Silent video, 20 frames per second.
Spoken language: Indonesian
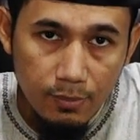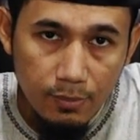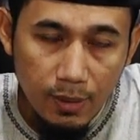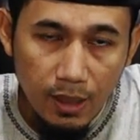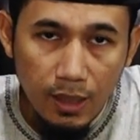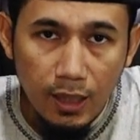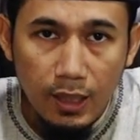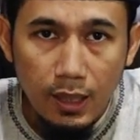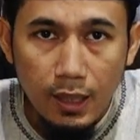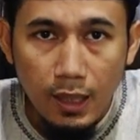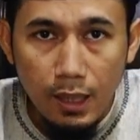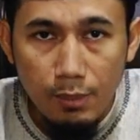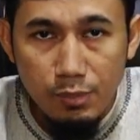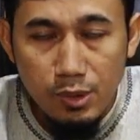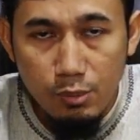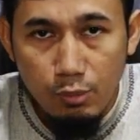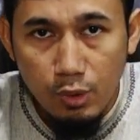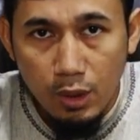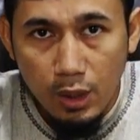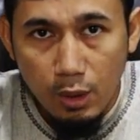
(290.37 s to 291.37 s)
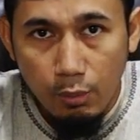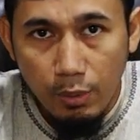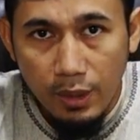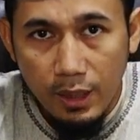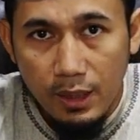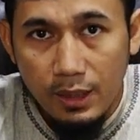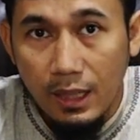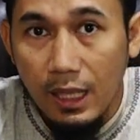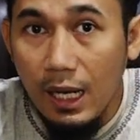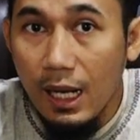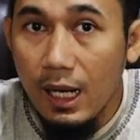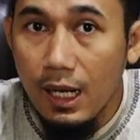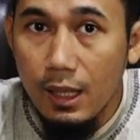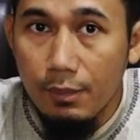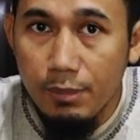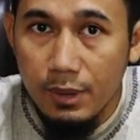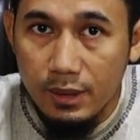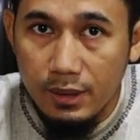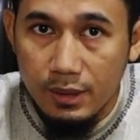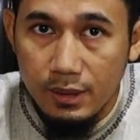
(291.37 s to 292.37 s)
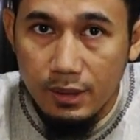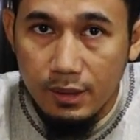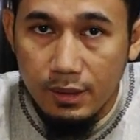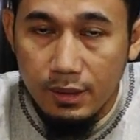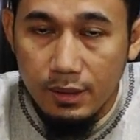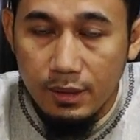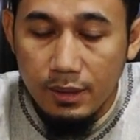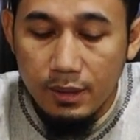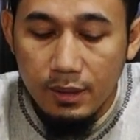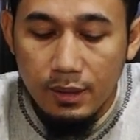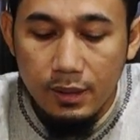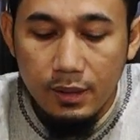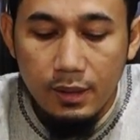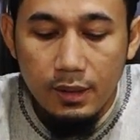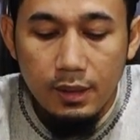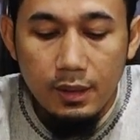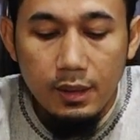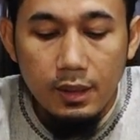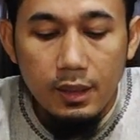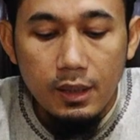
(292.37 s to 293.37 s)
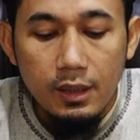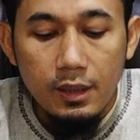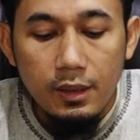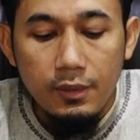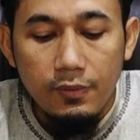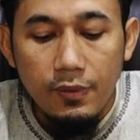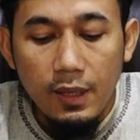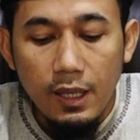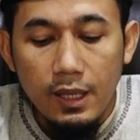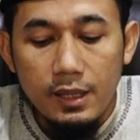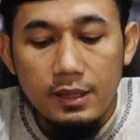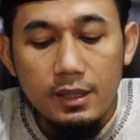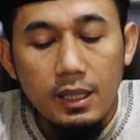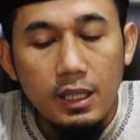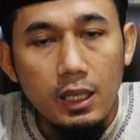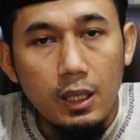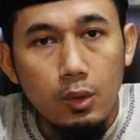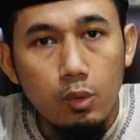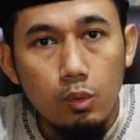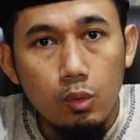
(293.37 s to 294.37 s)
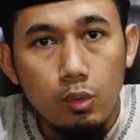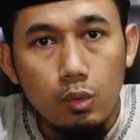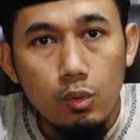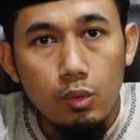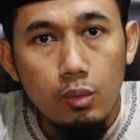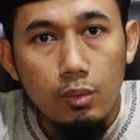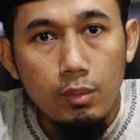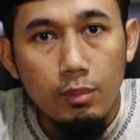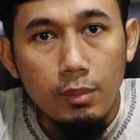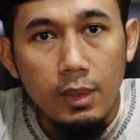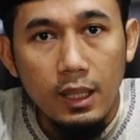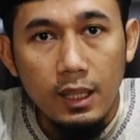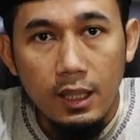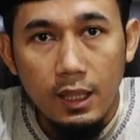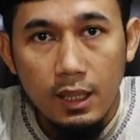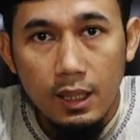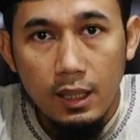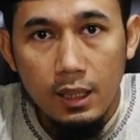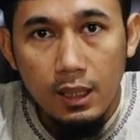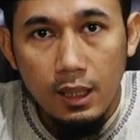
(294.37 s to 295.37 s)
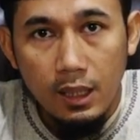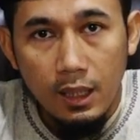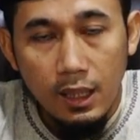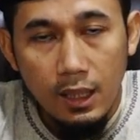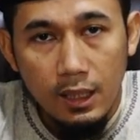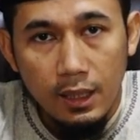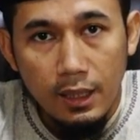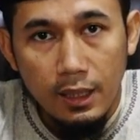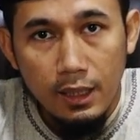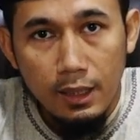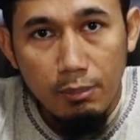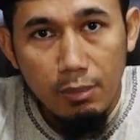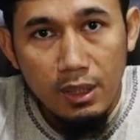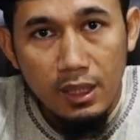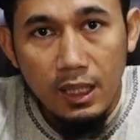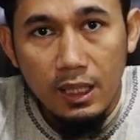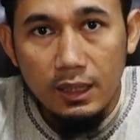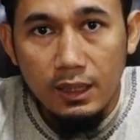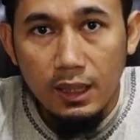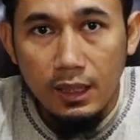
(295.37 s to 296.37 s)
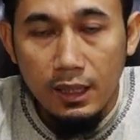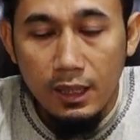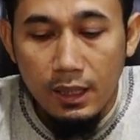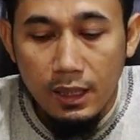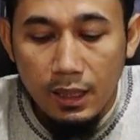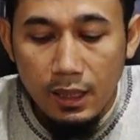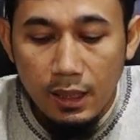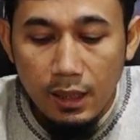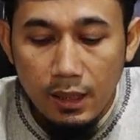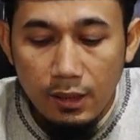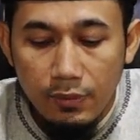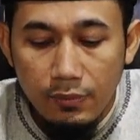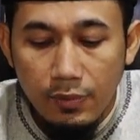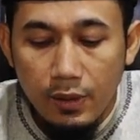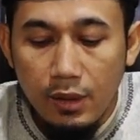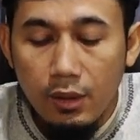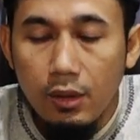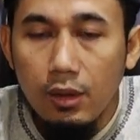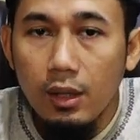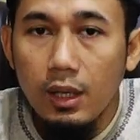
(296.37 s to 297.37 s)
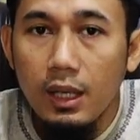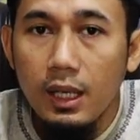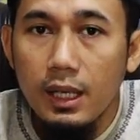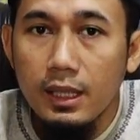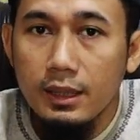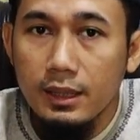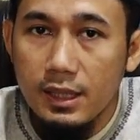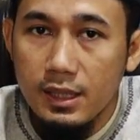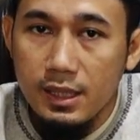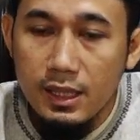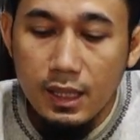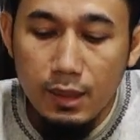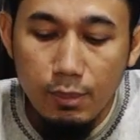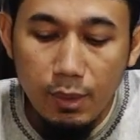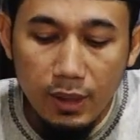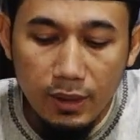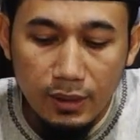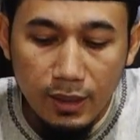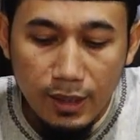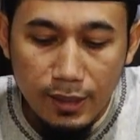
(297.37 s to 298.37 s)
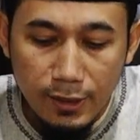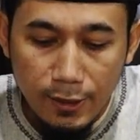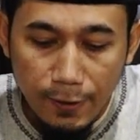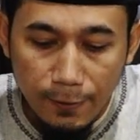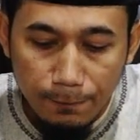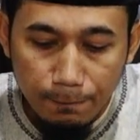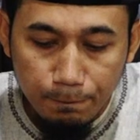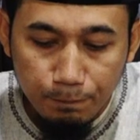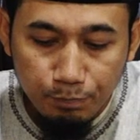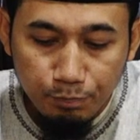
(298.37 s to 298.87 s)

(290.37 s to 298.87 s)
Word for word: Bahkan dalam sebuah riwayat abid Fa'atahu, maka laki-laki ini mendatanginya, faqal lantas dia bertanya.